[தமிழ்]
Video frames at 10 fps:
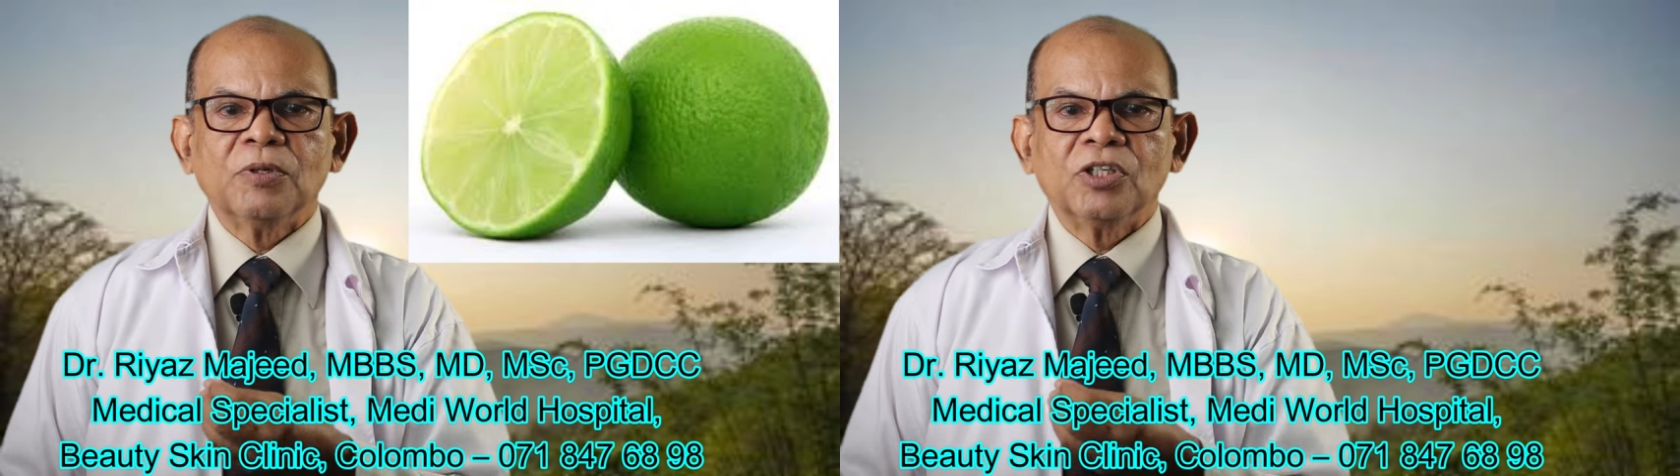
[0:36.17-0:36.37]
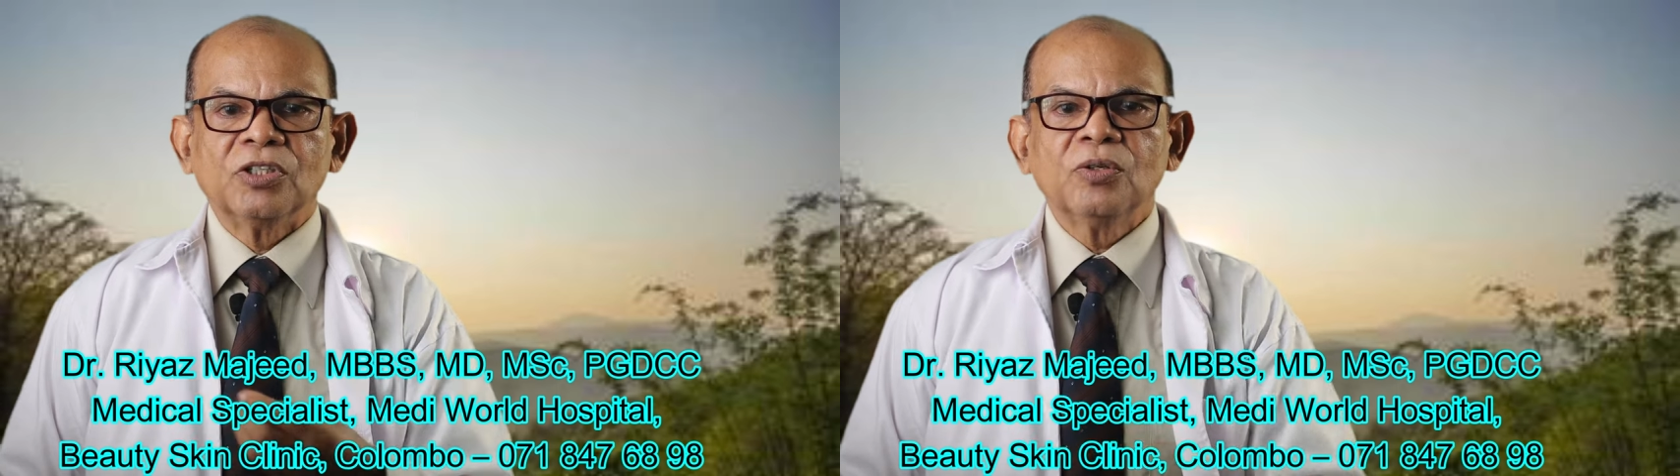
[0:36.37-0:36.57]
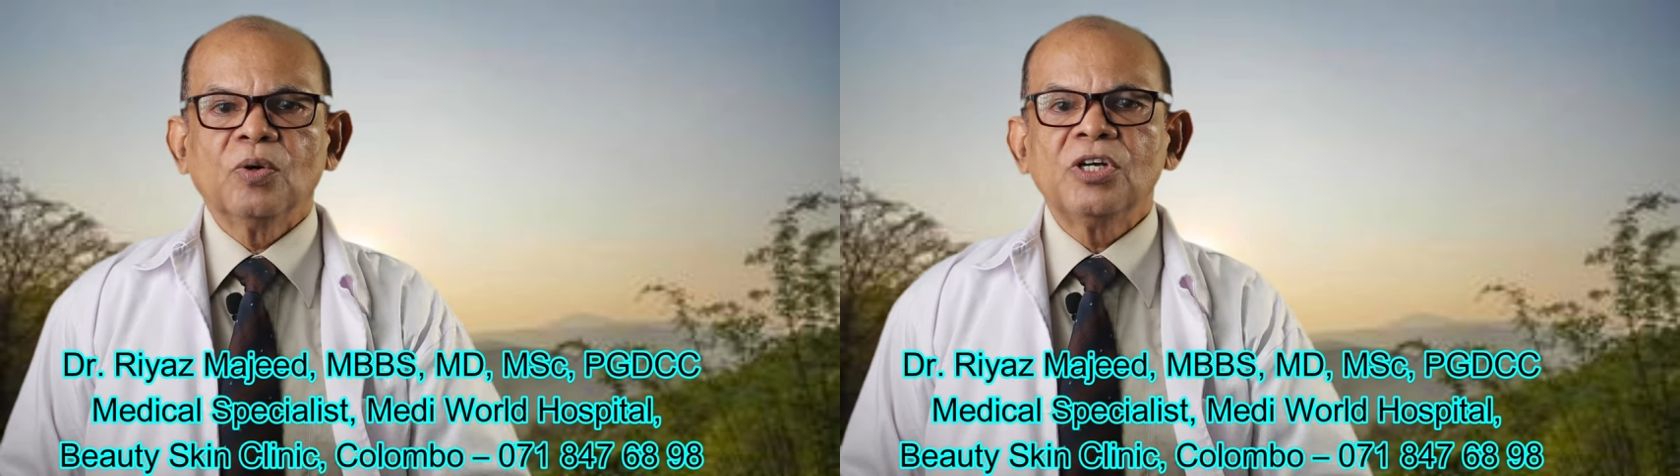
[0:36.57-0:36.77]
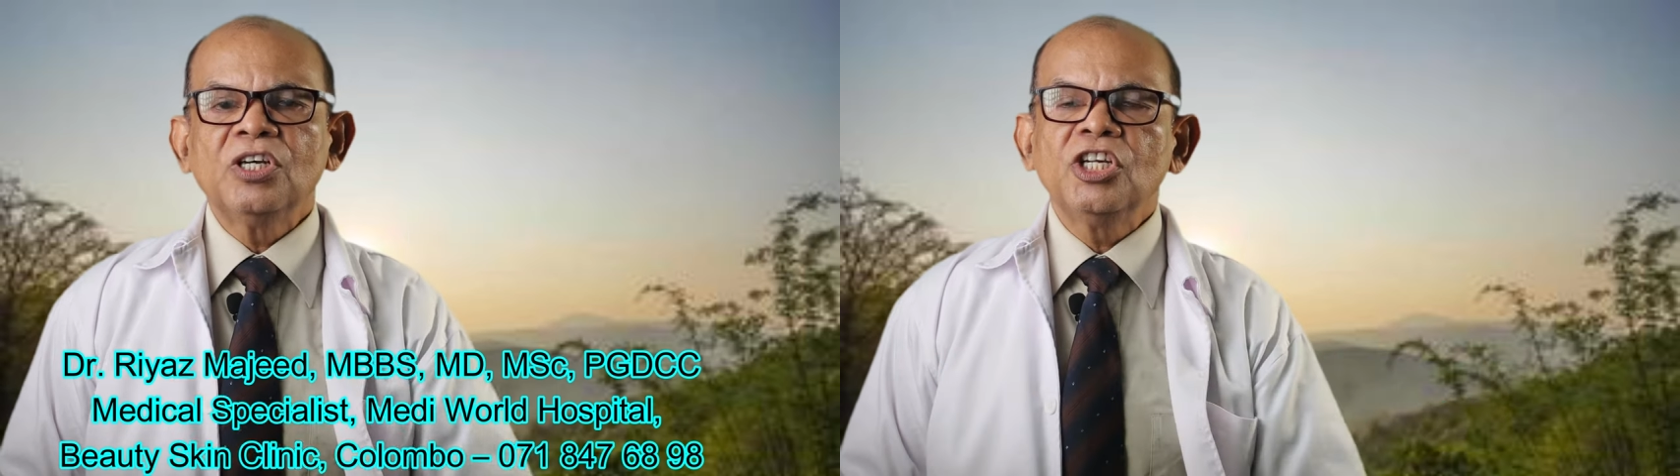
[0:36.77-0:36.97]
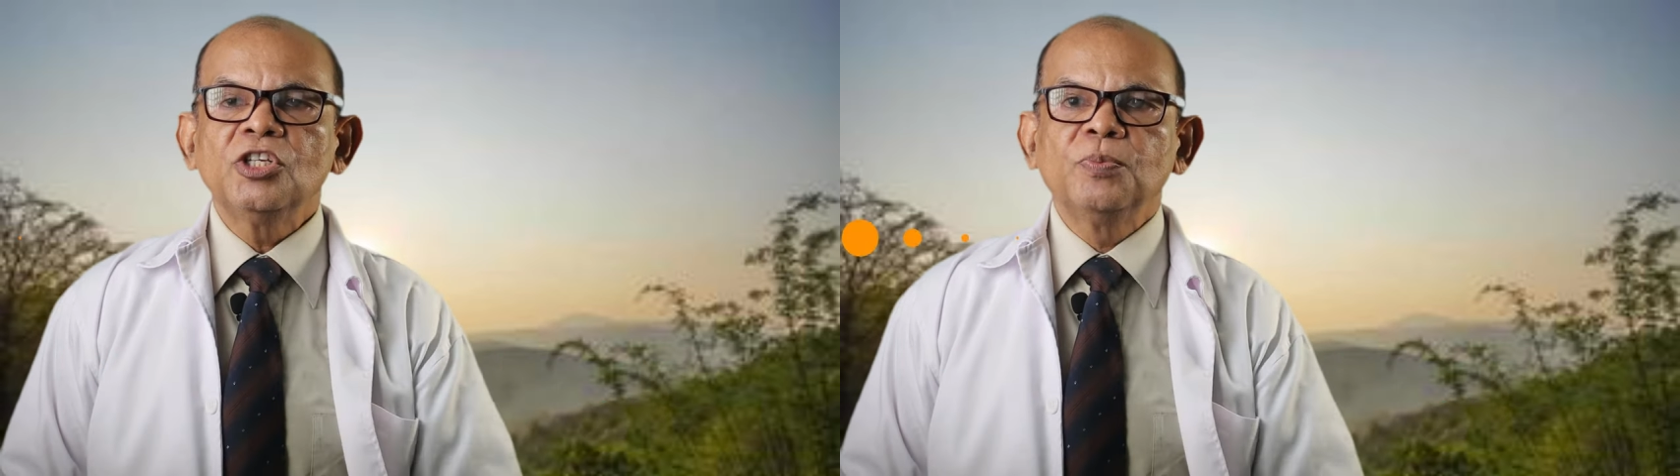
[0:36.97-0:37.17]
போட்டு ஒரு
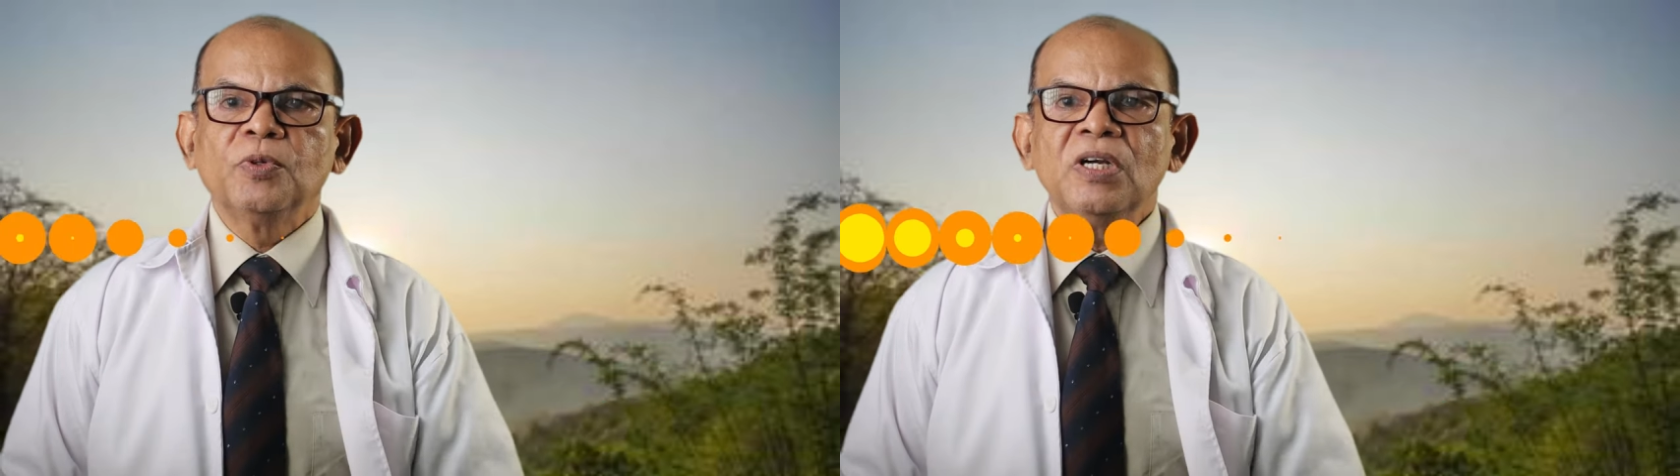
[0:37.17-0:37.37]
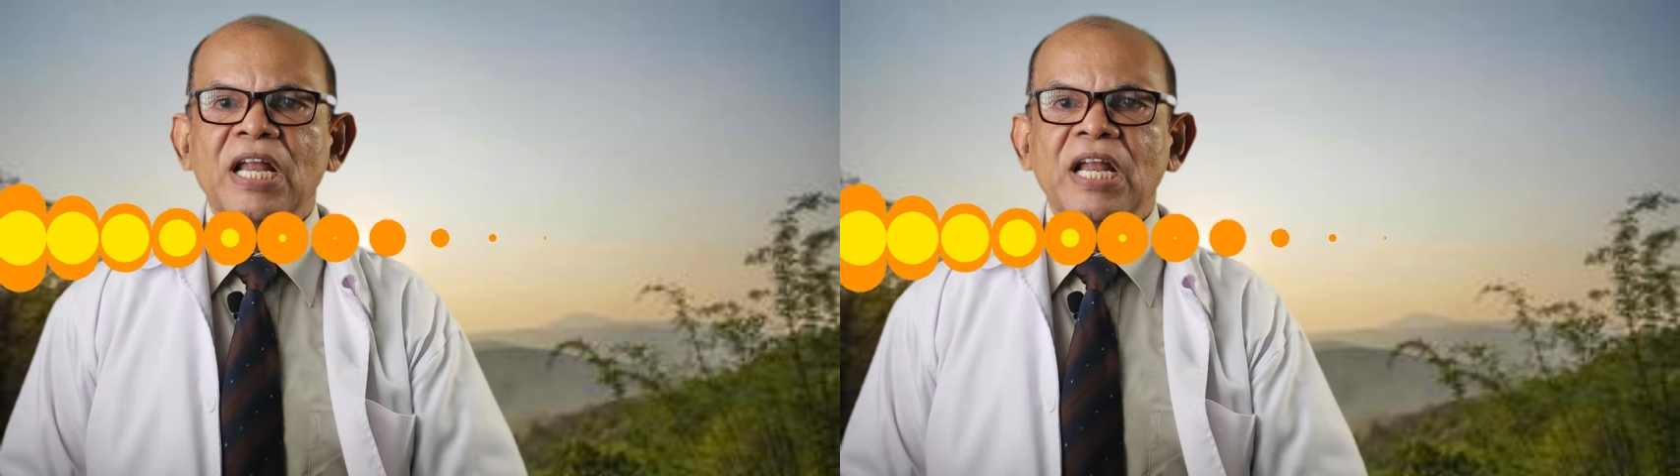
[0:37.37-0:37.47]
டீஸ்பூன்